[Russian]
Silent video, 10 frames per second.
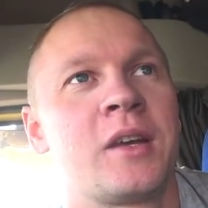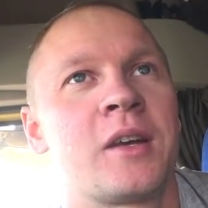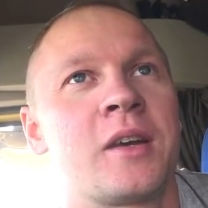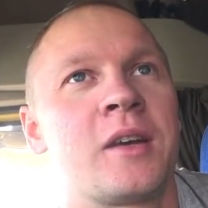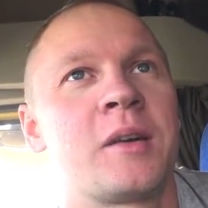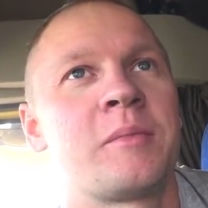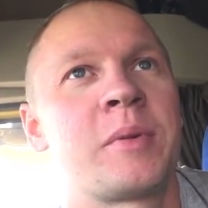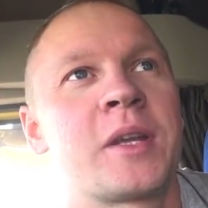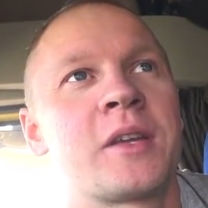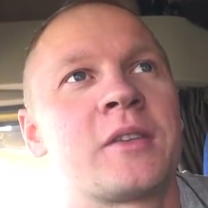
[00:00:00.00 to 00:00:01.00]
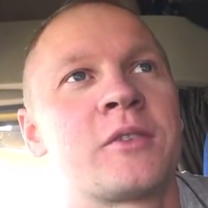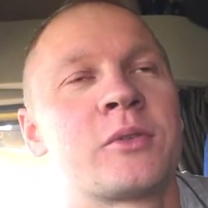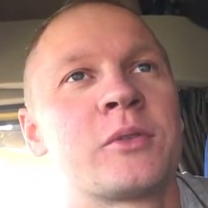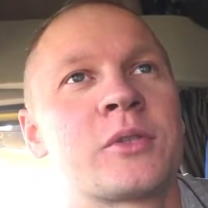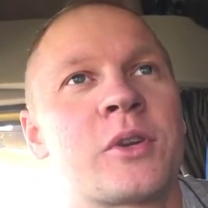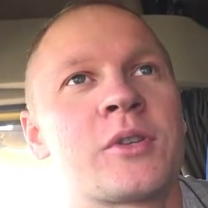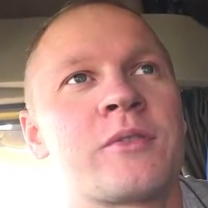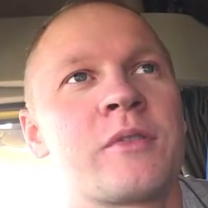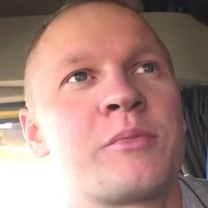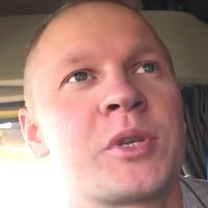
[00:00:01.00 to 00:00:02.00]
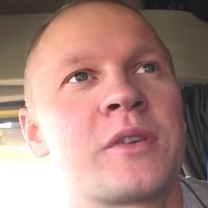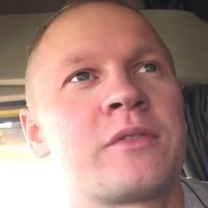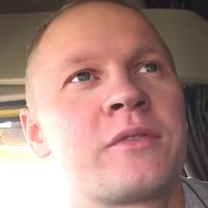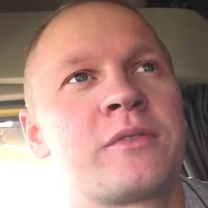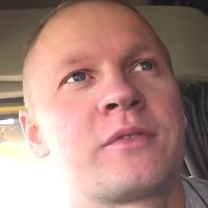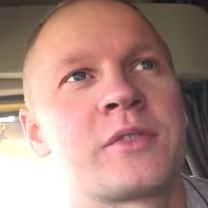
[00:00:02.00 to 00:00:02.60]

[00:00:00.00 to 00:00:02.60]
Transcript: э, при трудоустройстве вообще в